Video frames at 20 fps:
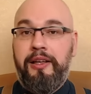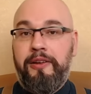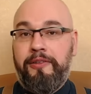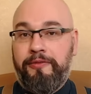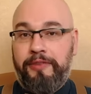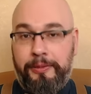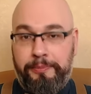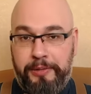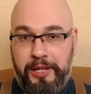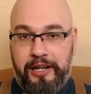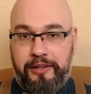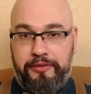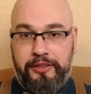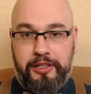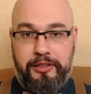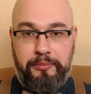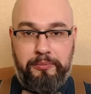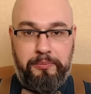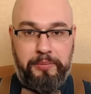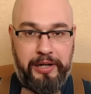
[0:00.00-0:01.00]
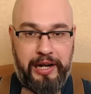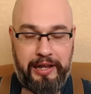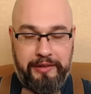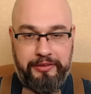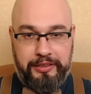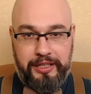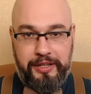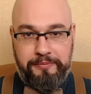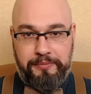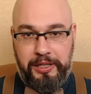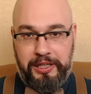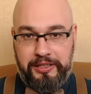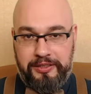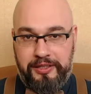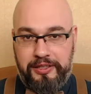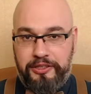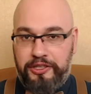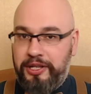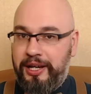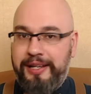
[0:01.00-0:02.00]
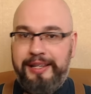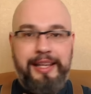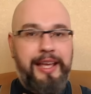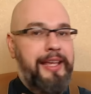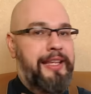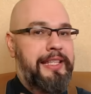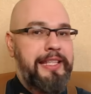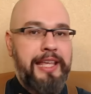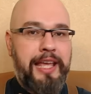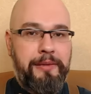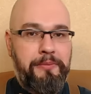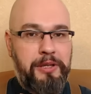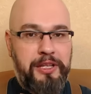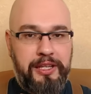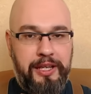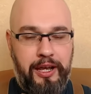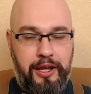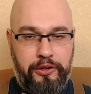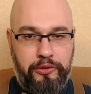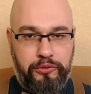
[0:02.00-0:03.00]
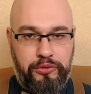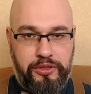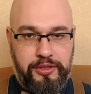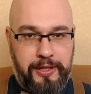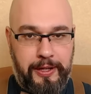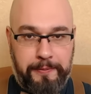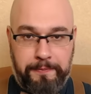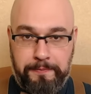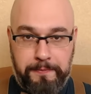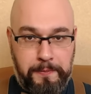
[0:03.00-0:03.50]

Во-первых, правила пересечения не меняются.